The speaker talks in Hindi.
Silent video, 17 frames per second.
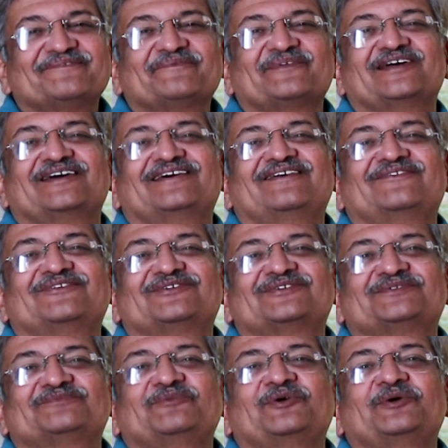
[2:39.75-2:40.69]

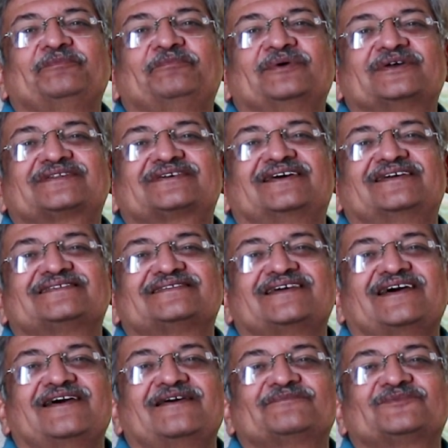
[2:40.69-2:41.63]
और मोहब्बत का
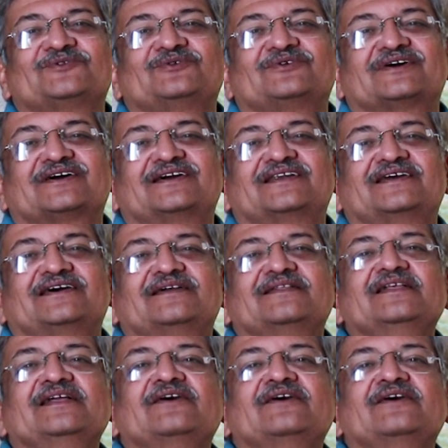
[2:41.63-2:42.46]
अंजाम जो है ना